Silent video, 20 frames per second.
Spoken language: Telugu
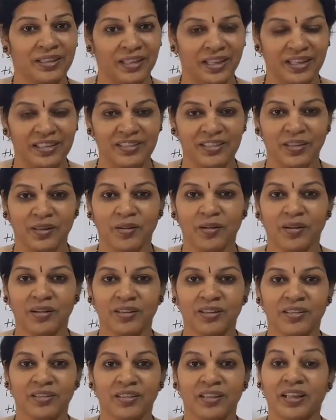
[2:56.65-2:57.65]
థ్యాంక్స్
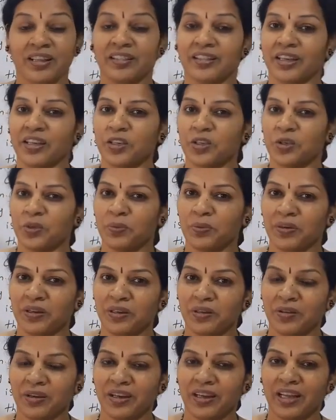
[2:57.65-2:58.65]
లాట్ థ్యాంక్ యూ
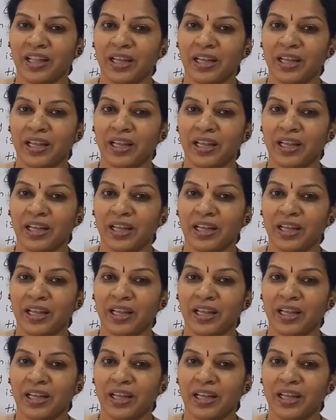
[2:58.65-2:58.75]
ఫర్ యువర్